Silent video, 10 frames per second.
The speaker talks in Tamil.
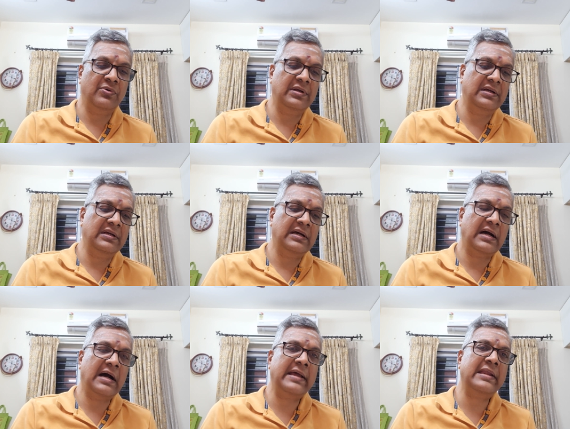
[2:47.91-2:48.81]
ஒரு
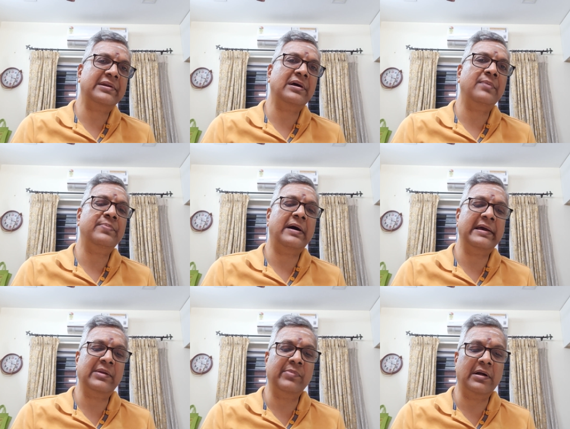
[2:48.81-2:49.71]
ஹையர் டாப்
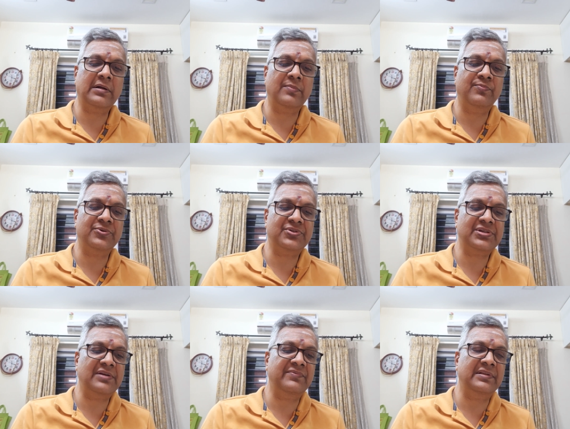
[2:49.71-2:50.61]
ஹையர் பாட்டம்
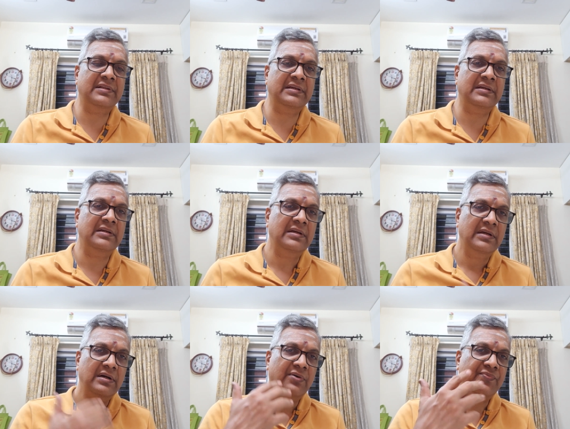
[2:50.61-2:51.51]
பொசிஷன் வந்து
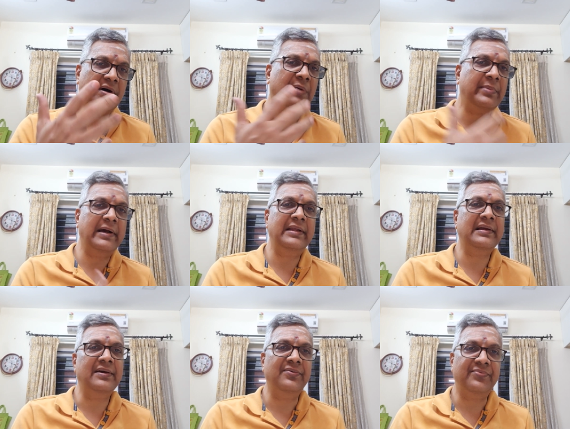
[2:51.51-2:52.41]
ஃபார்ம்
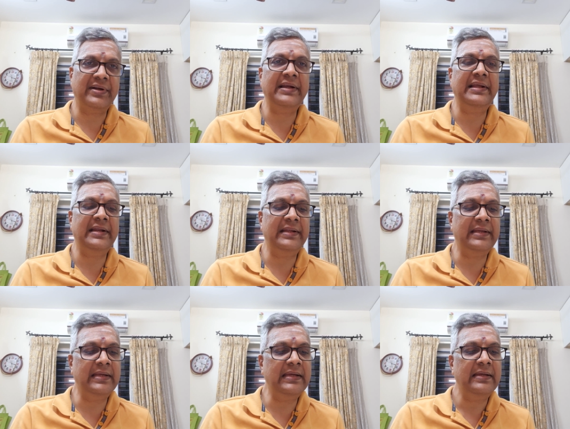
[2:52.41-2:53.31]
ஆகிருக்கு ஃப்ரைடே
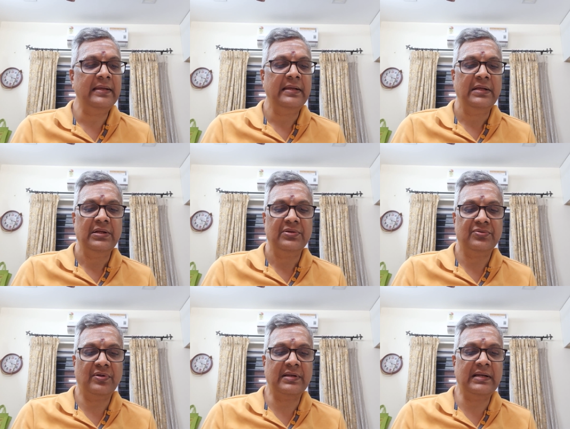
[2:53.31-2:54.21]
இன்னைக்கு
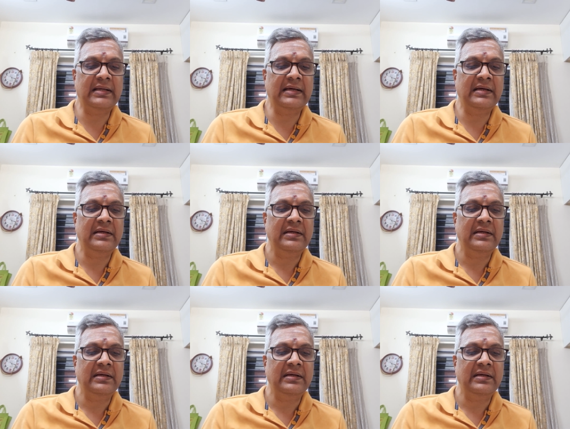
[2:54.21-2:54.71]
ஸோ அதனால்